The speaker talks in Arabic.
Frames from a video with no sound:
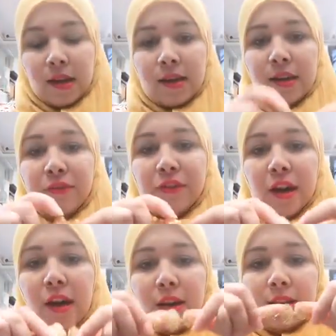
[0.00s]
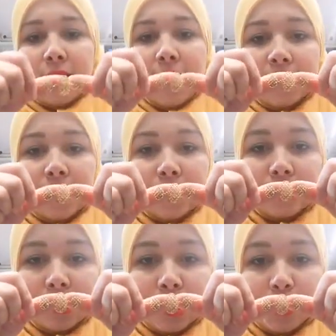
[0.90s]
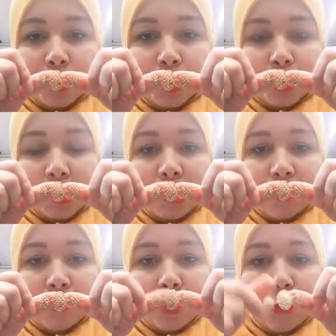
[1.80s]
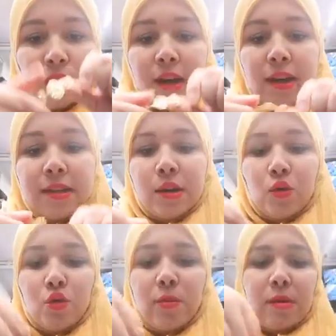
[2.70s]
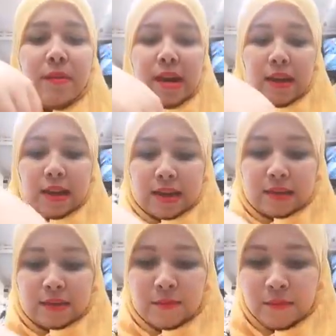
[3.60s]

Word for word: اللي فيها ثلاثه ديال لي بوندونتيف اوفال حتى هما بحال الخاتم